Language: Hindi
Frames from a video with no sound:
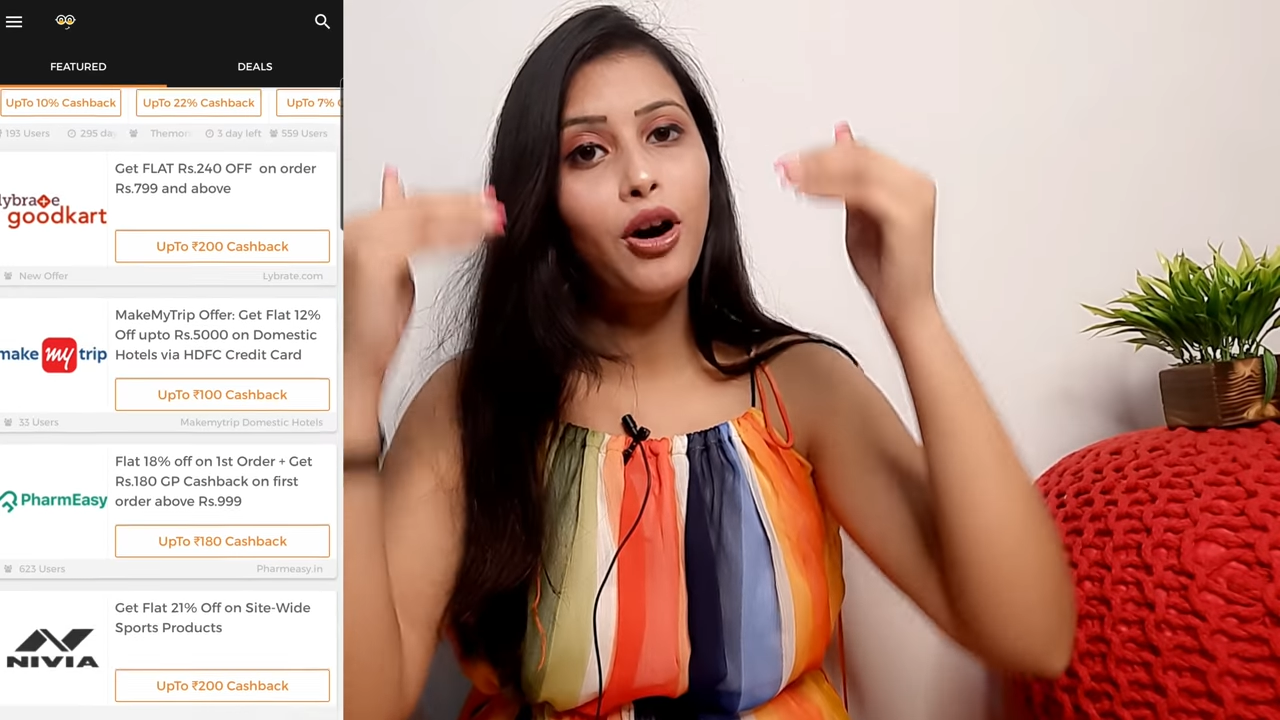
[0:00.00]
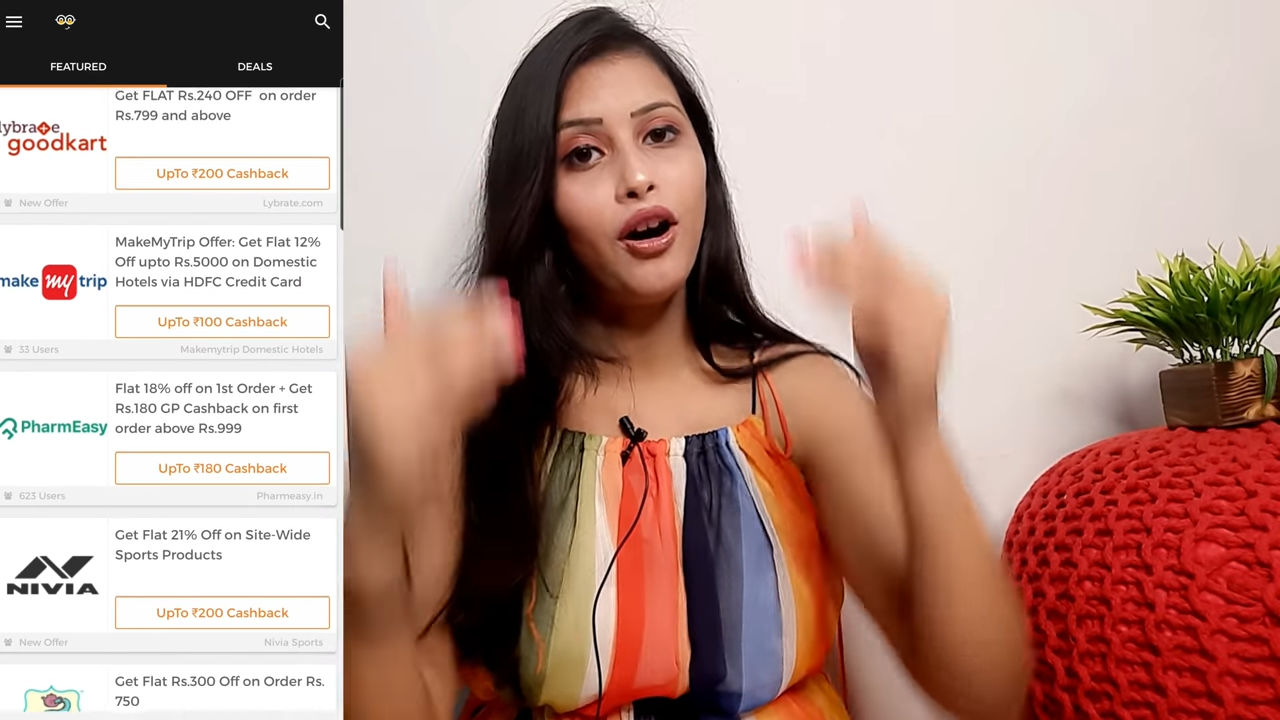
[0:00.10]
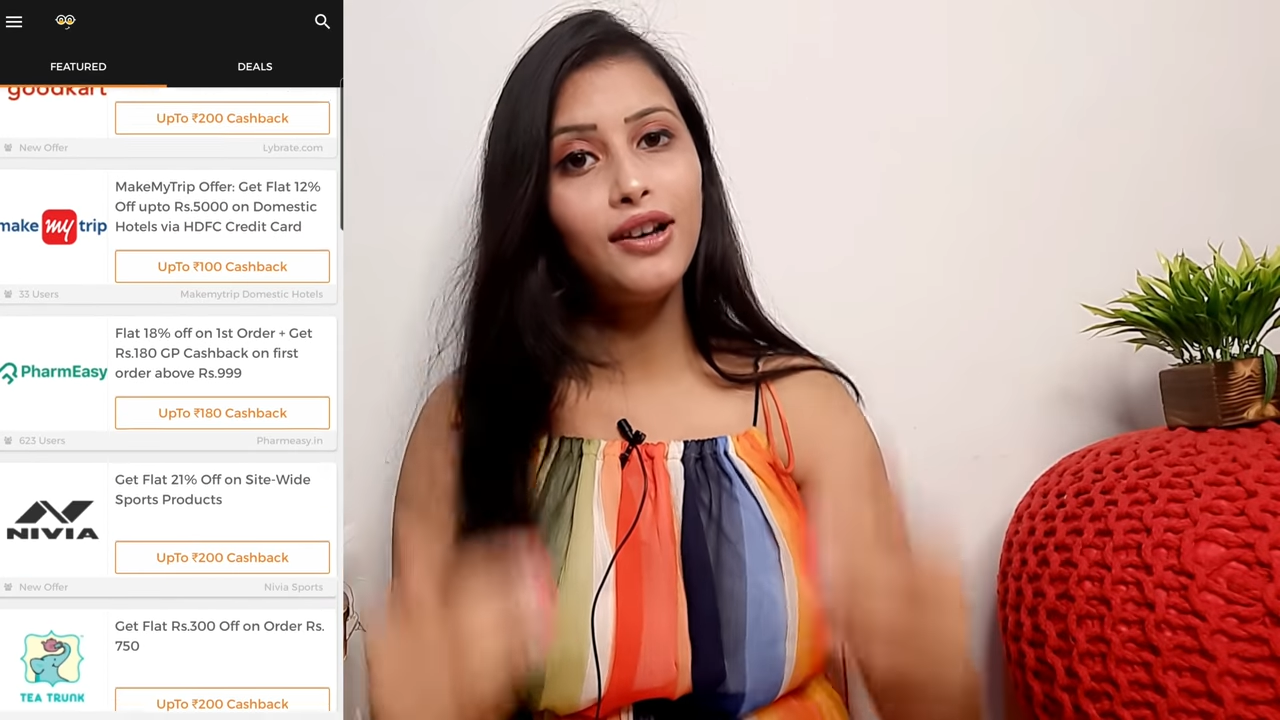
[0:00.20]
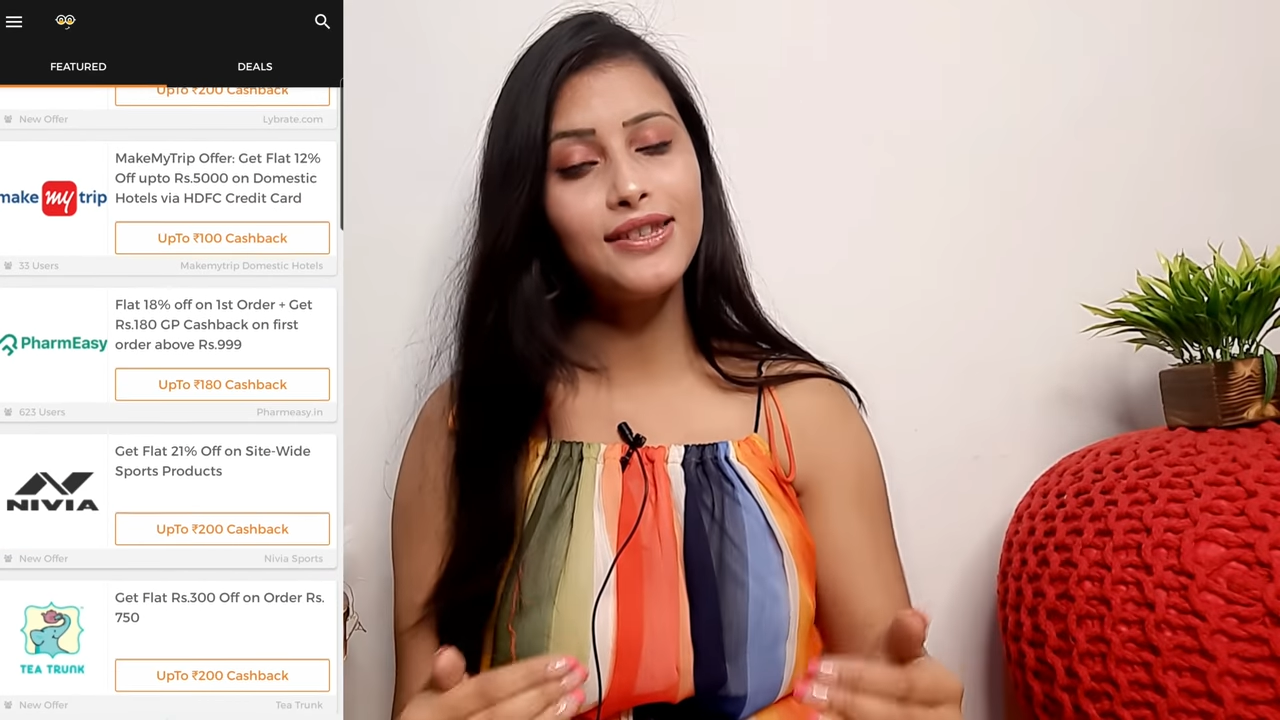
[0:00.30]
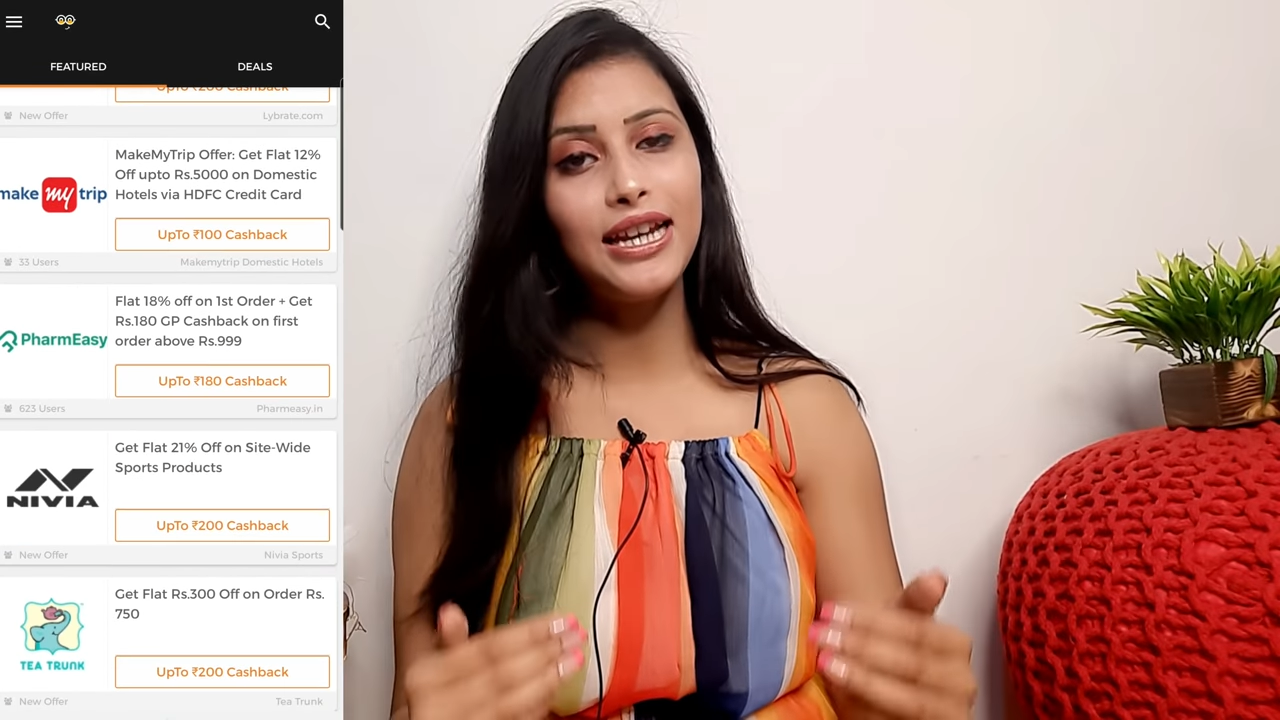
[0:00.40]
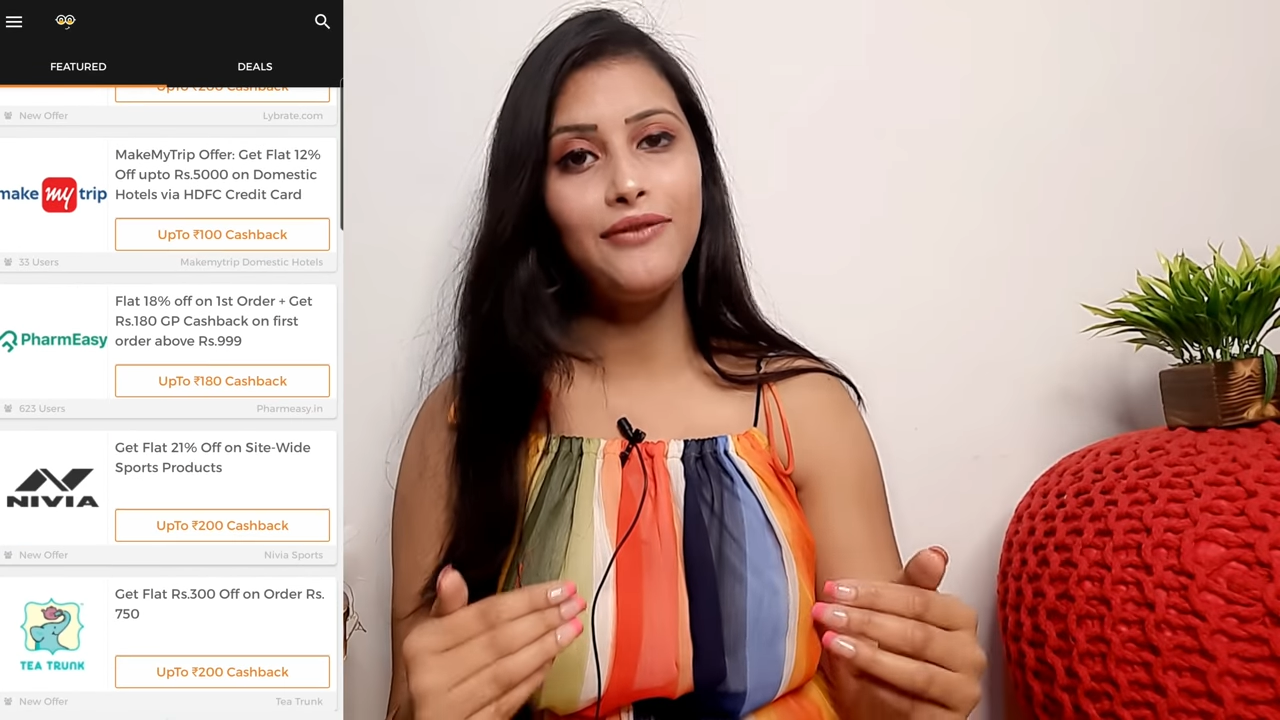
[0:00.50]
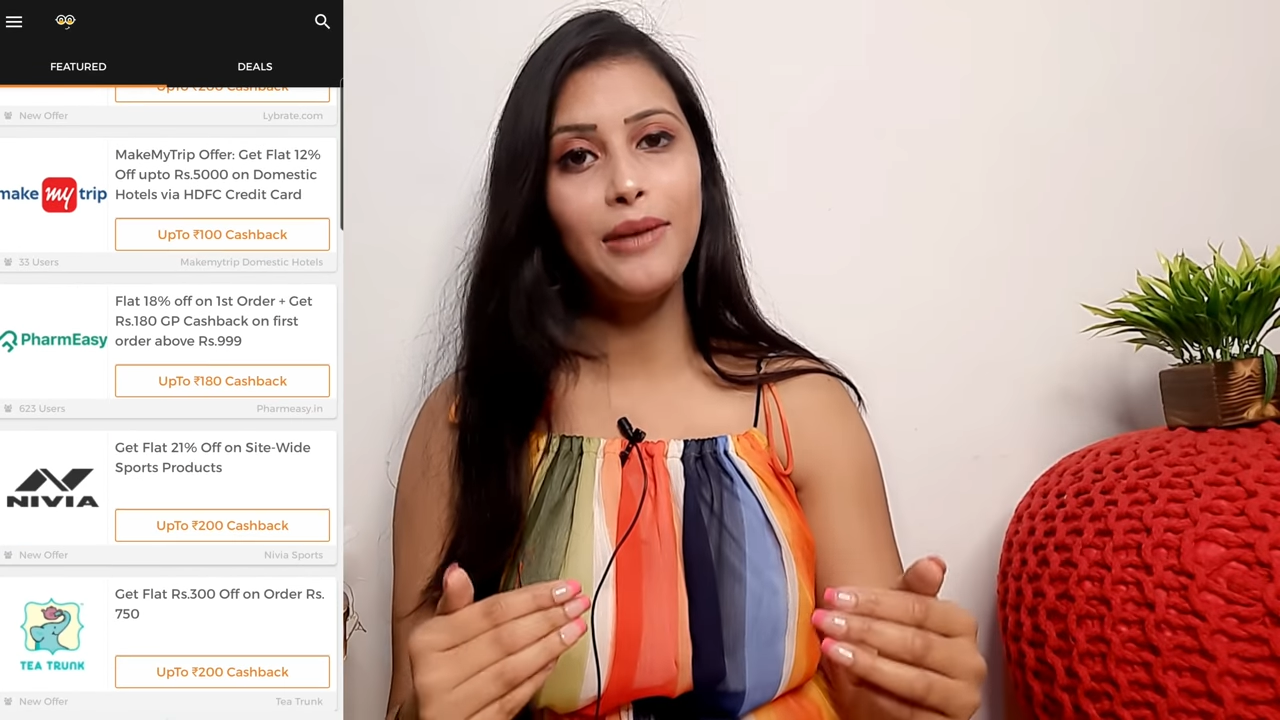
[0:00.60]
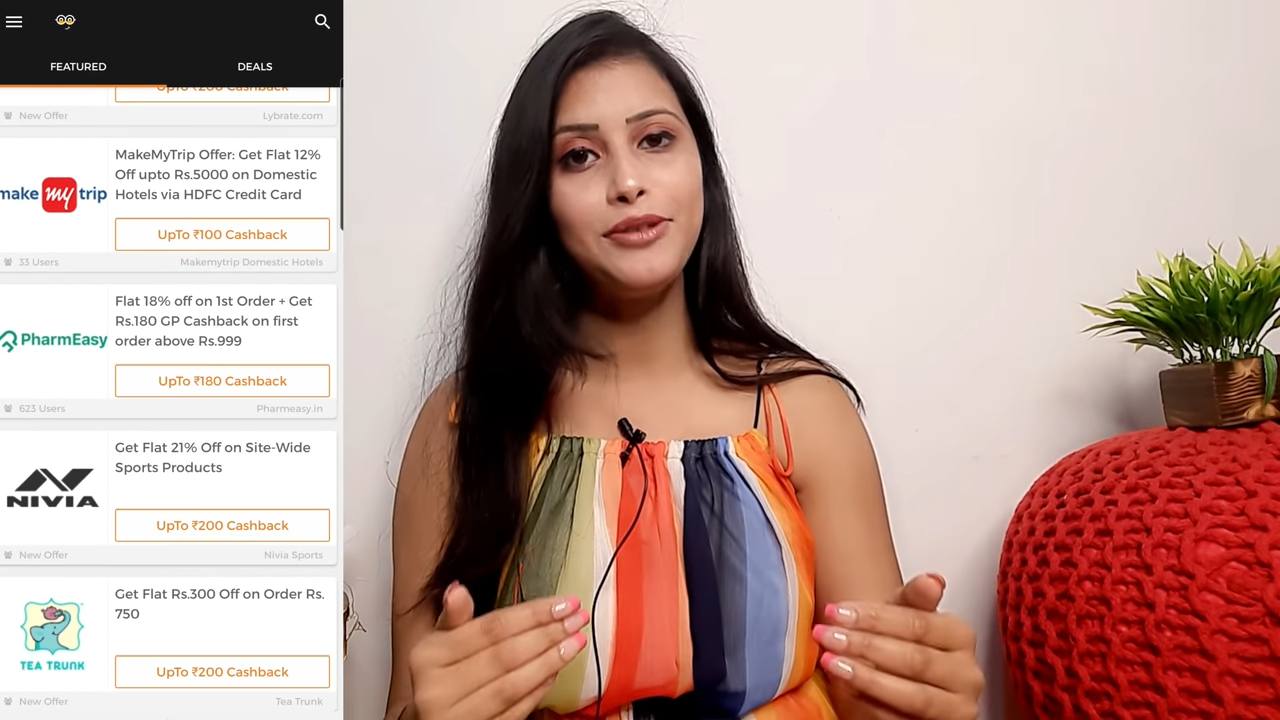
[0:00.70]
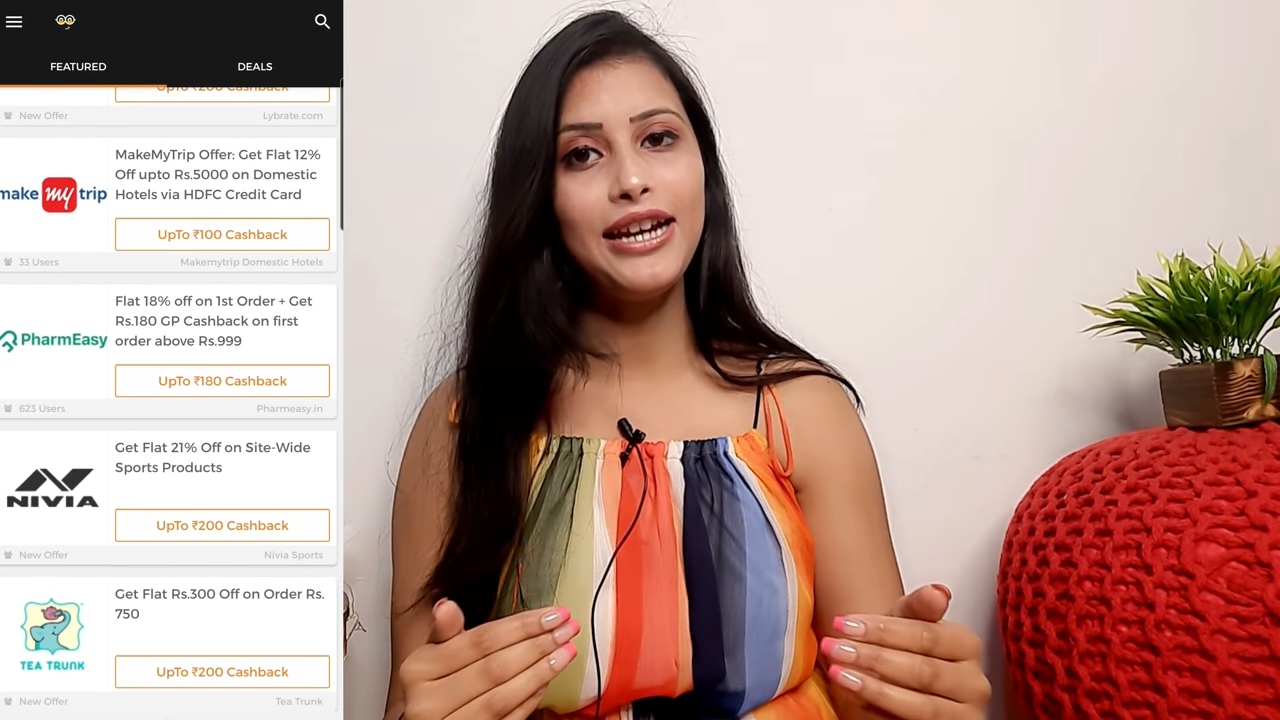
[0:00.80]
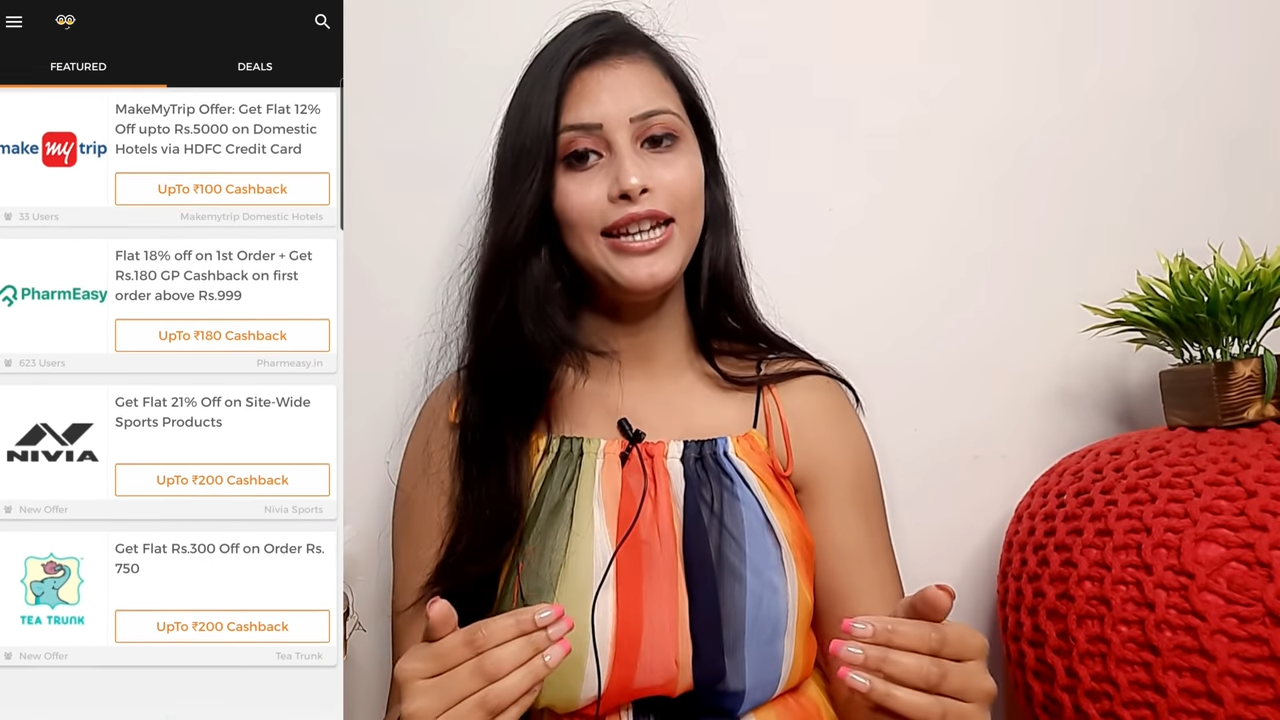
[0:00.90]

बहुत सारी वेबसाइट